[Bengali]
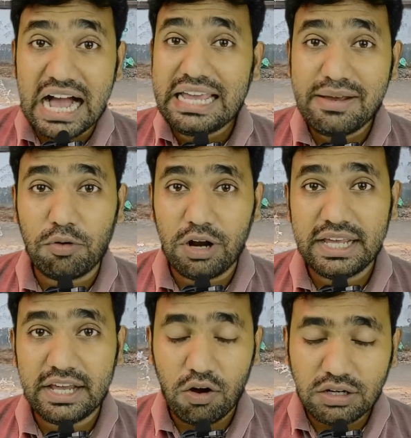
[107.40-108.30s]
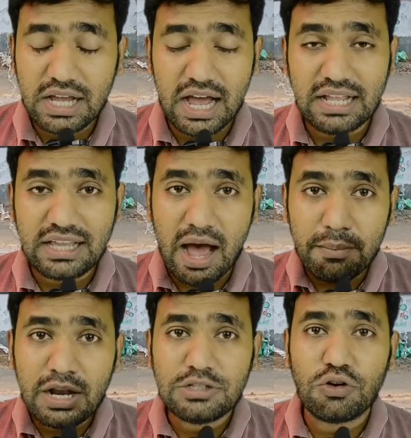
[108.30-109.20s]
কাকে বলে অর্থাৎ
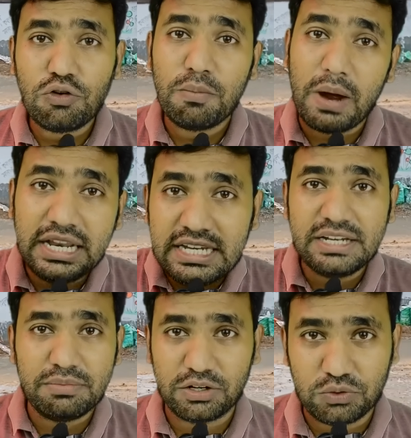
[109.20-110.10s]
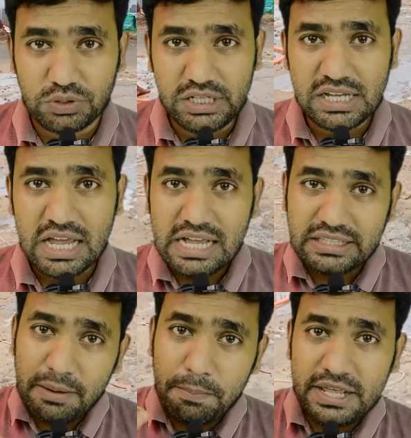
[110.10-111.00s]
আমরা যখন বাড়ি নির্মাণ করি
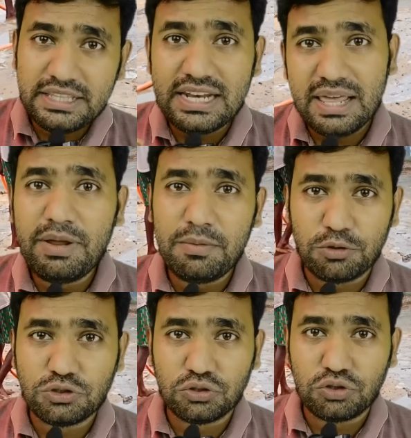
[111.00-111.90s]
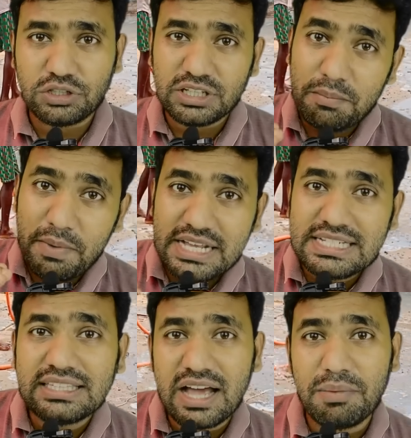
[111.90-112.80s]
তার প্লিন্থ লেভেল পর্যন্ত অর্থাৎ
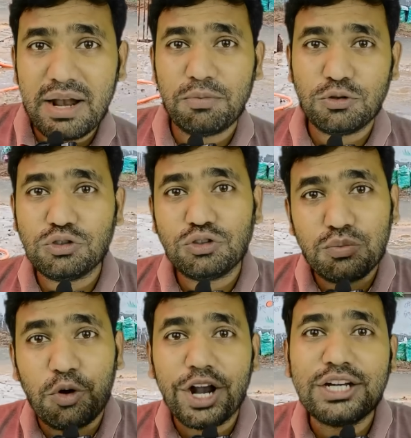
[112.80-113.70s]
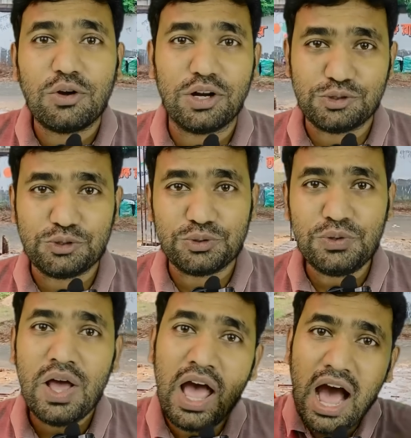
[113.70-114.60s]
মেঝে থামাল পর্যন্ত ভরাট করার জন্য
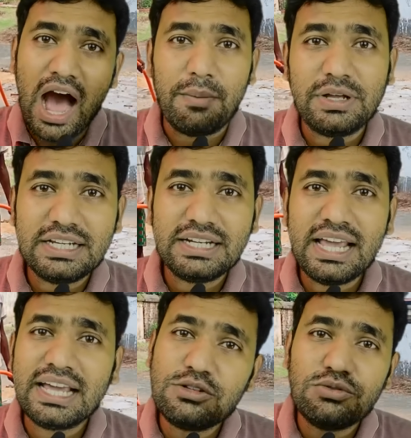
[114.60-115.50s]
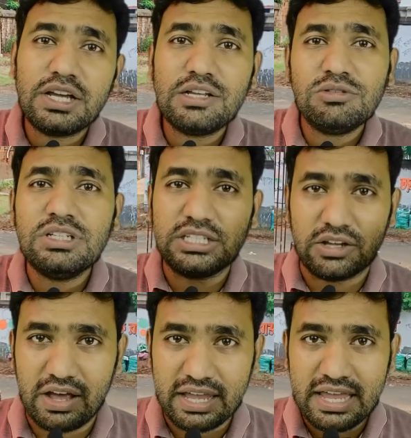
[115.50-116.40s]
আমাদেরকে কিছু না কিছু দিতে
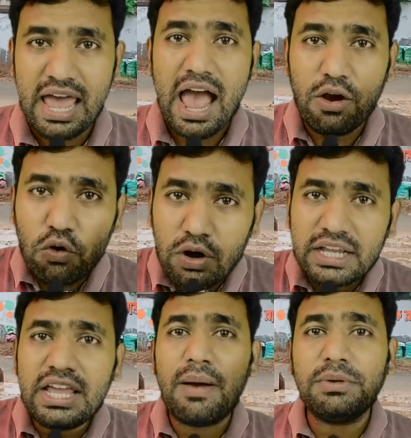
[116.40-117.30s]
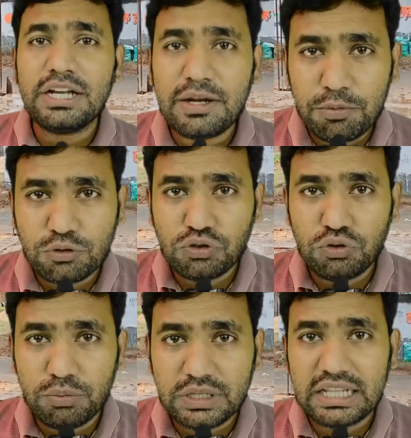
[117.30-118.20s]
হয় এখন অনেকেই আমাদেরকে প্রশ্ন
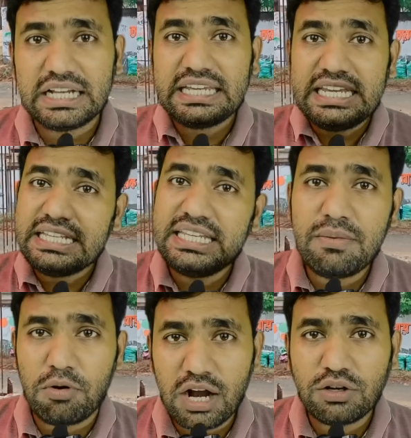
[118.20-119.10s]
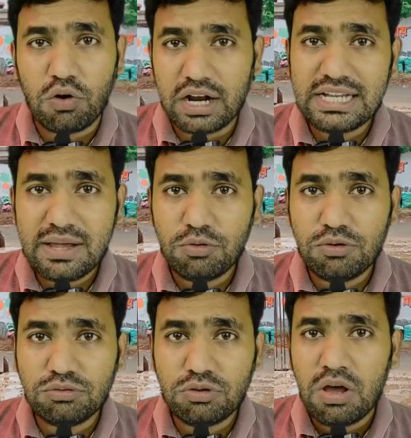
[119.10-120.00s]
করবে দাদা কি দিয়ে ভরাট করা যায়
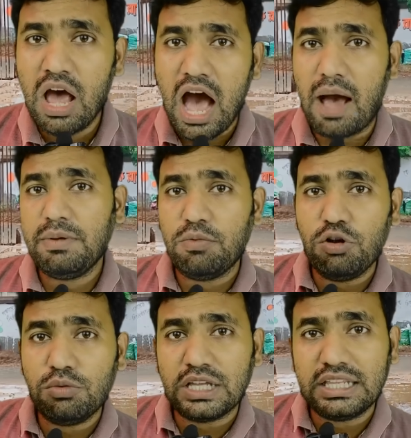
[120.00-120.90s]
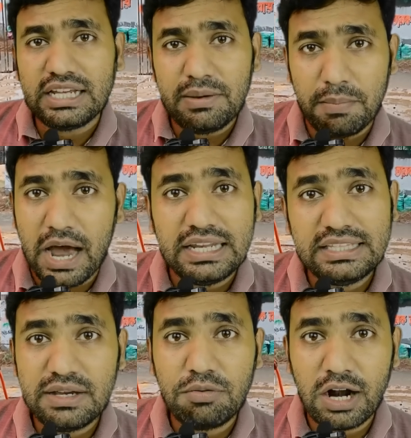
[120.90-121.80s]
বলুন তো আমি বলবো তাদেরকে বালি
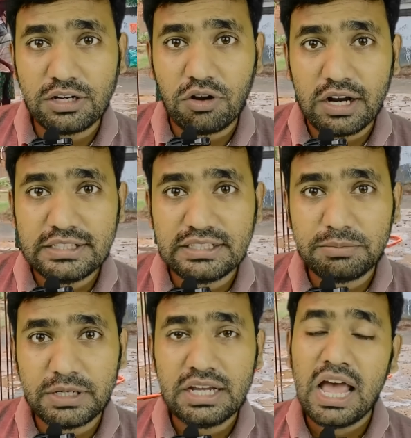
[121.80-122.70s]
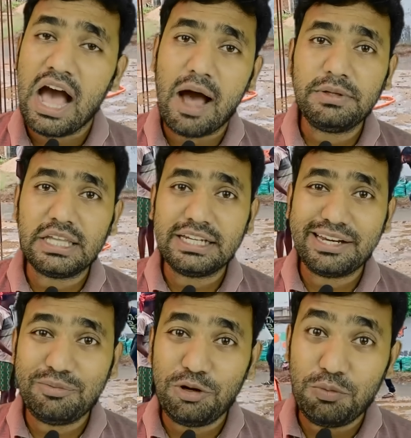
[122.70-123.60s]
দিয়ে ভরাট করা যেতে পারে আমি
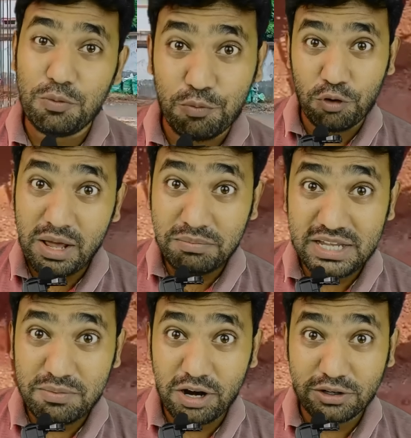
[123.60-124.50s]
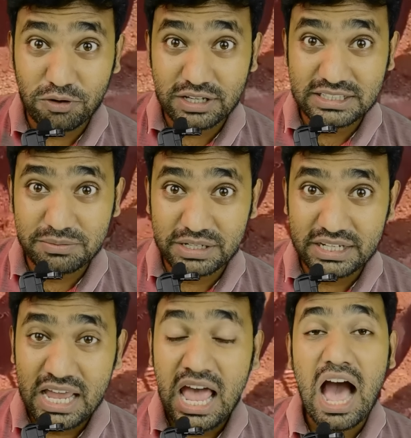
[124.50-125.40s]
তাদেরকে বলবো মোরাম দিয়ে ভরাট করা যেতে পারে
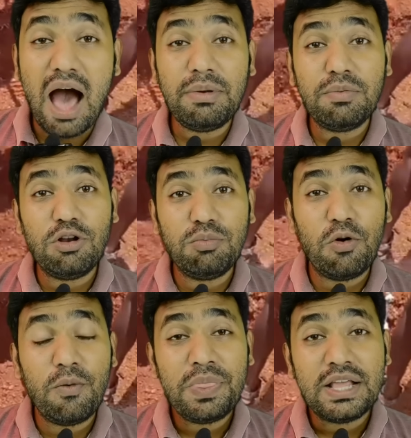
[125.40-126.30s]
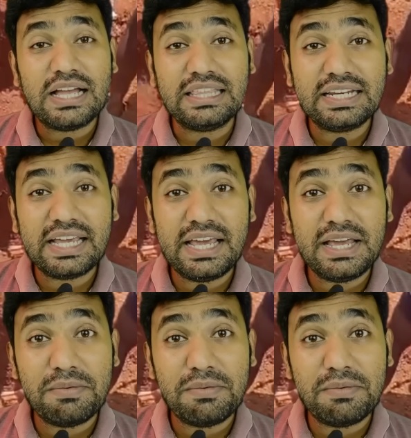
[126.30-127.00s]
আমি বলবো তাদেরকে